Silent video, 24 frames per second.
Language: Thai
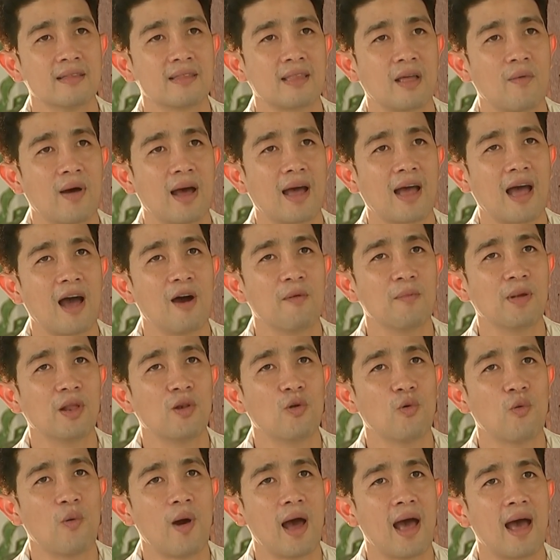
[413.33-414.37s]
แต่ว่าเขาไม่
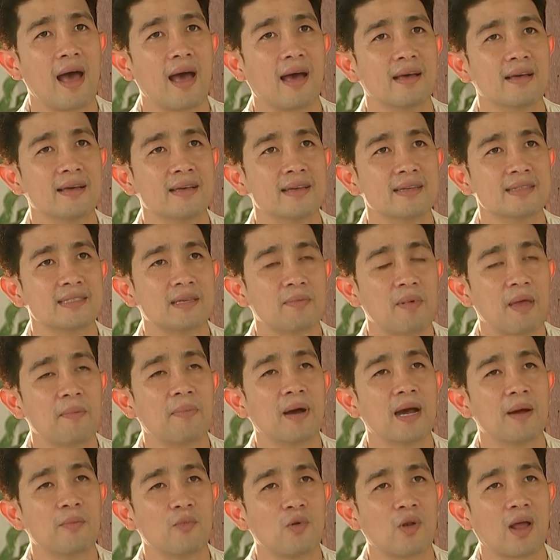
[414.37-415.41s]
รู้ว่าจะไป
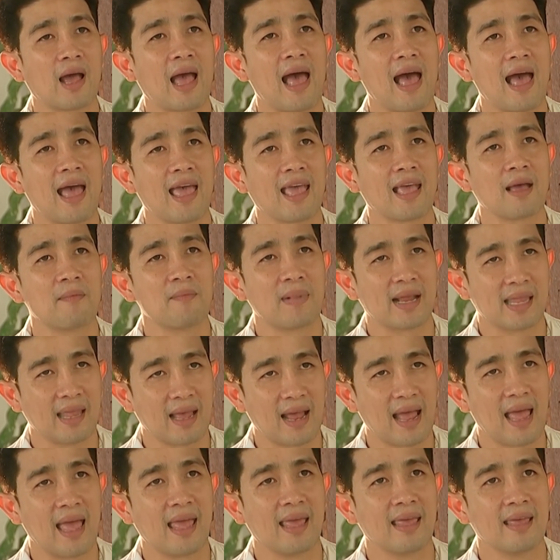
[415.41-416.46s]
เพิ่มมูลค่าให้กับมัน
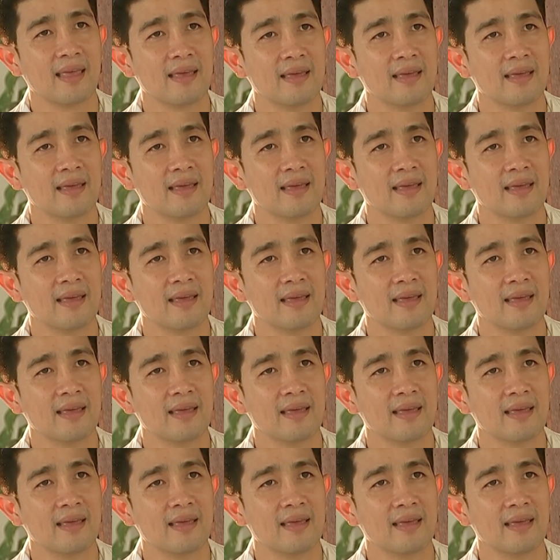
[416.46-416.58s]
ยังไง